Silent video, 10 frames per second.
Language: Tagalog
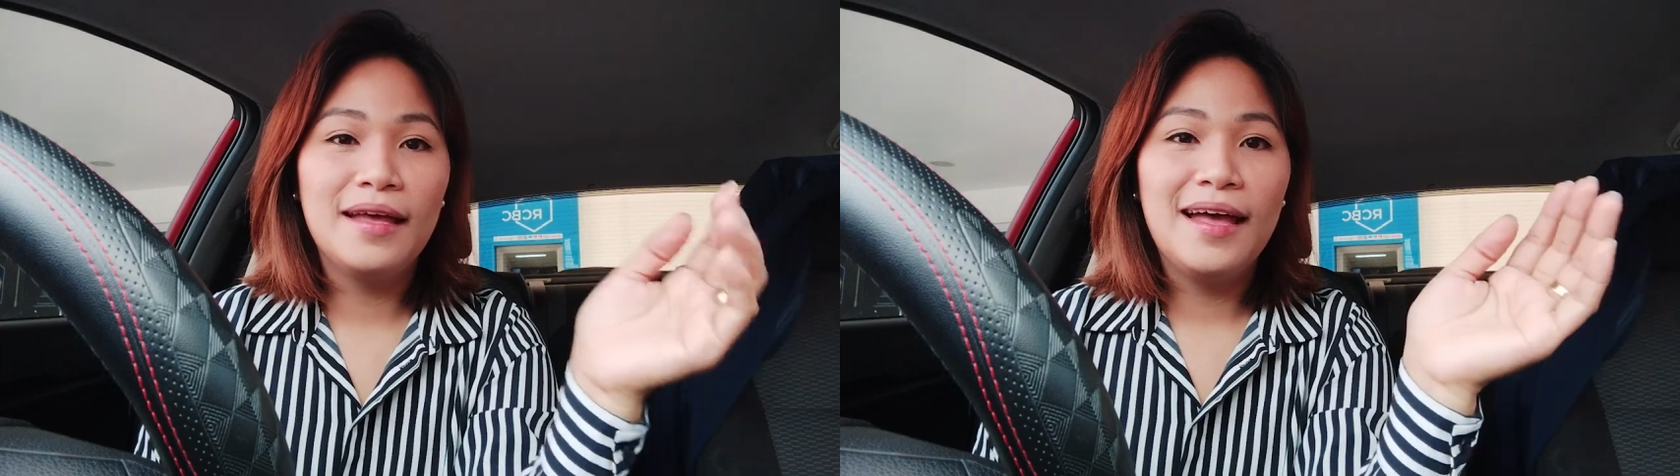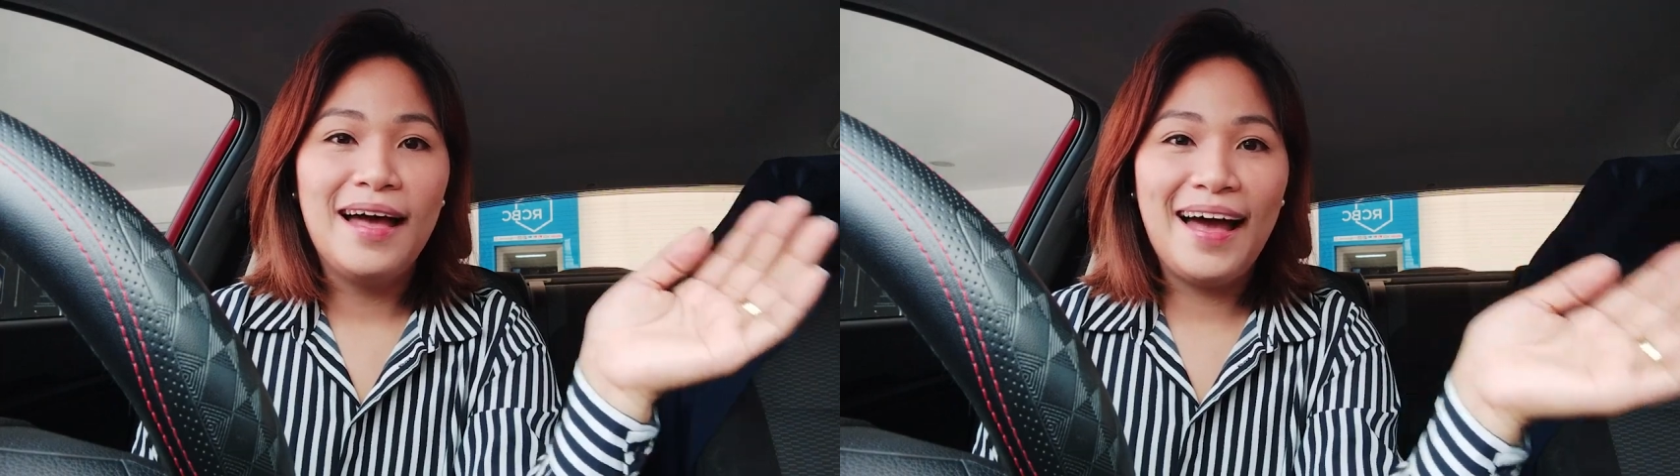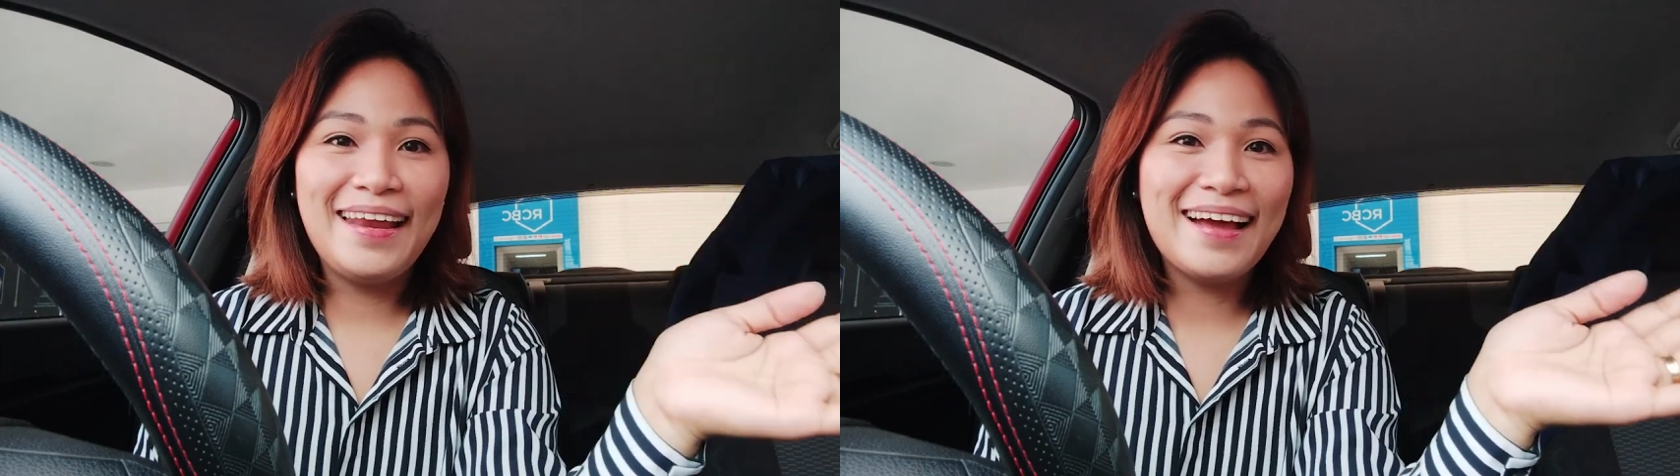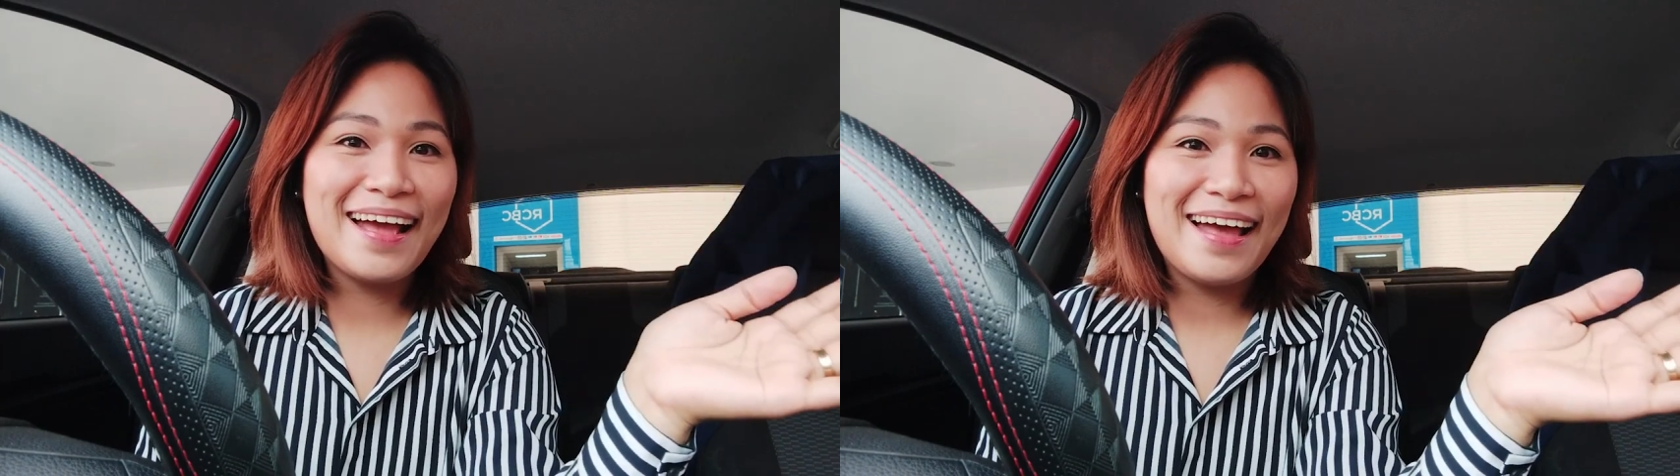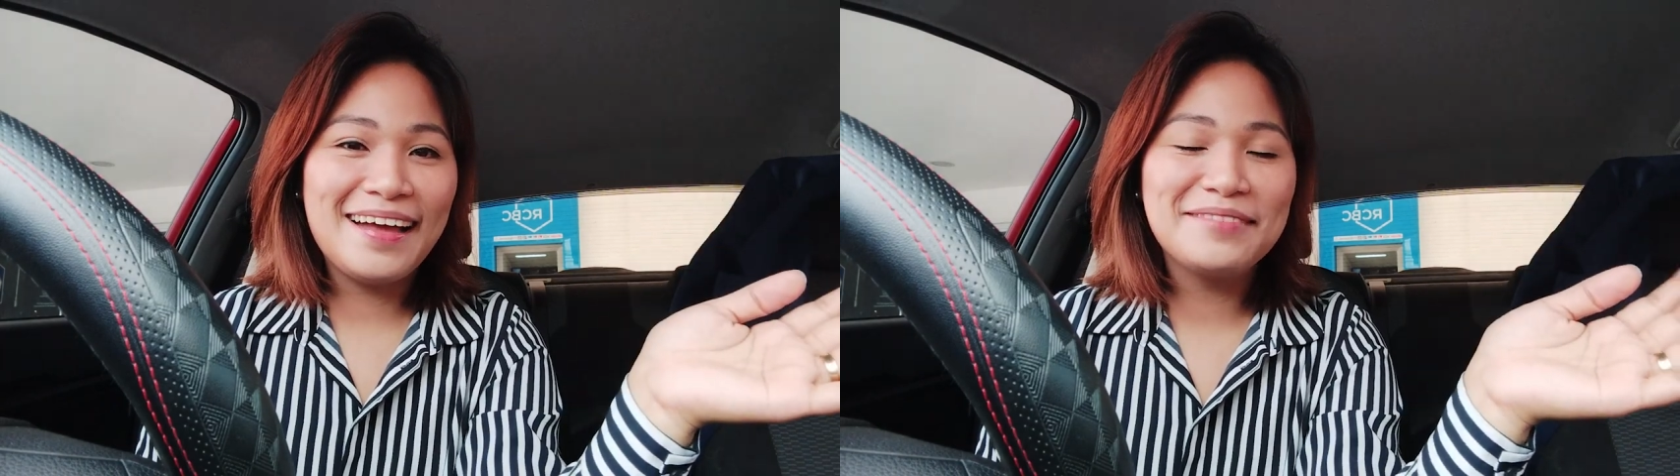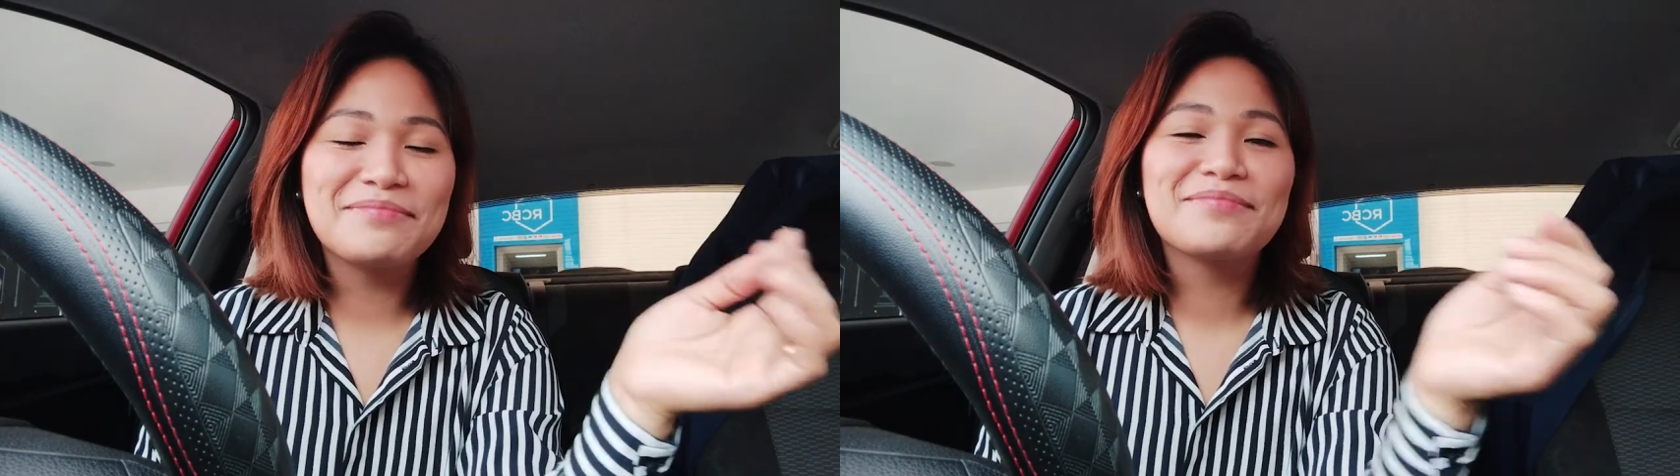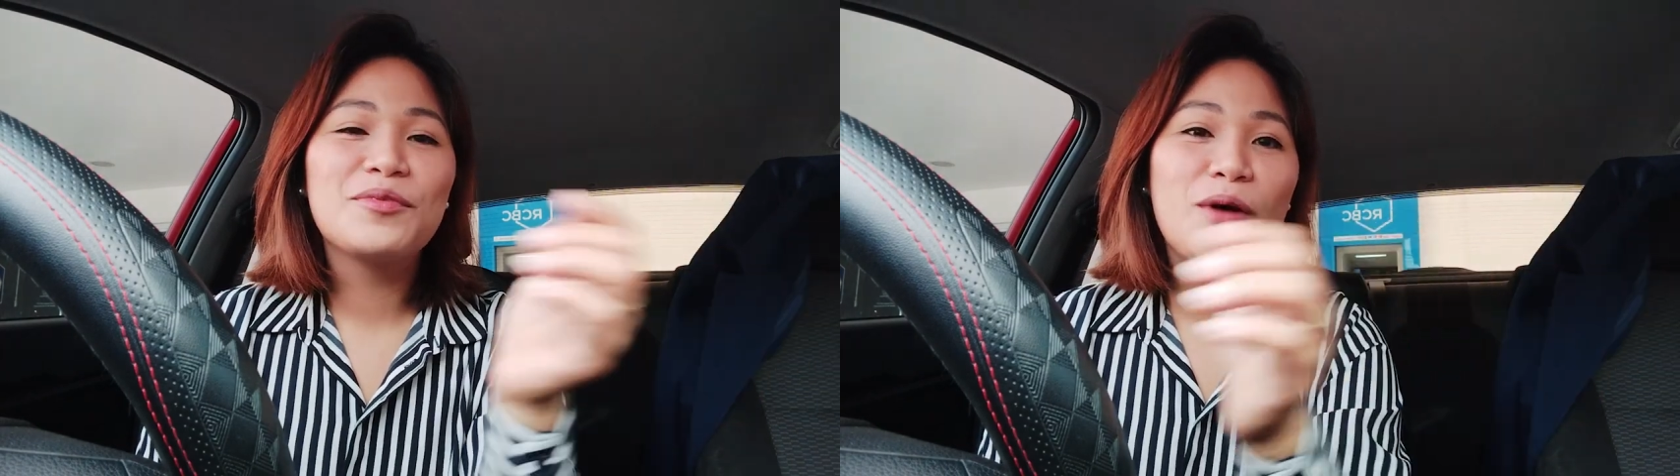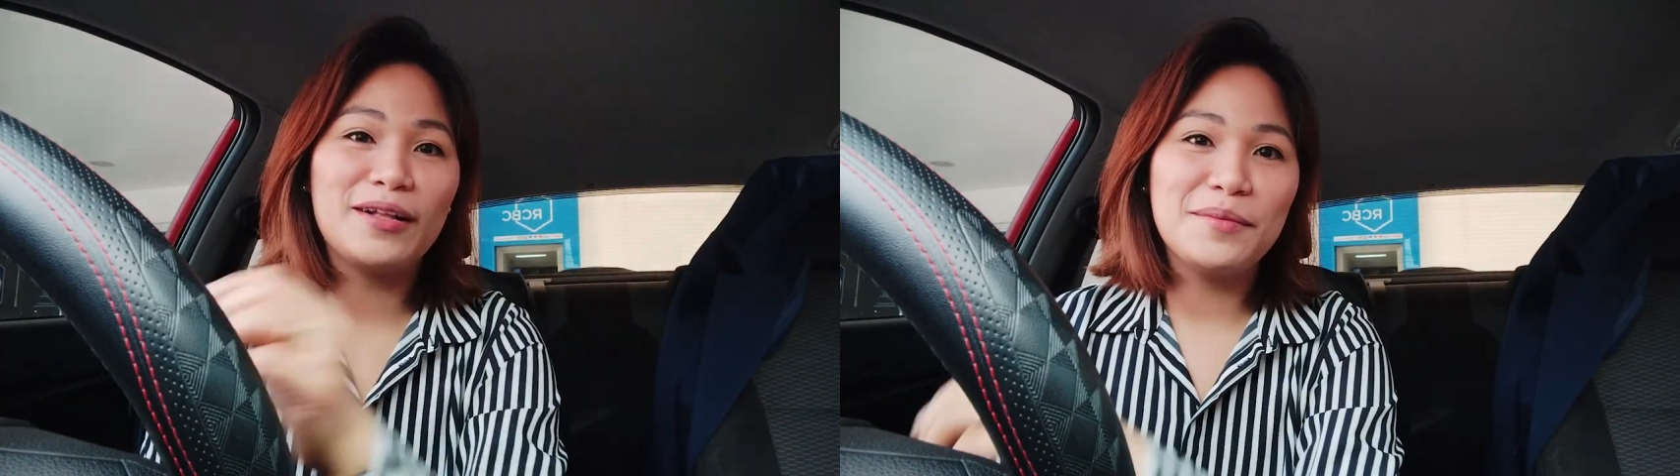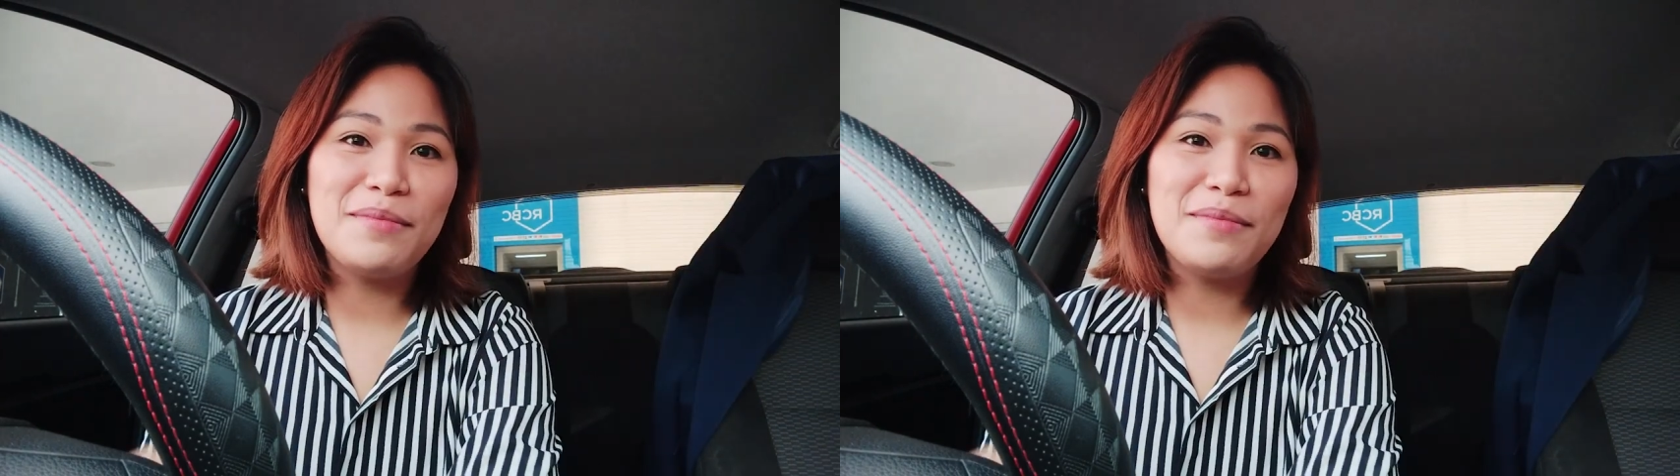Hi Langga! Welcome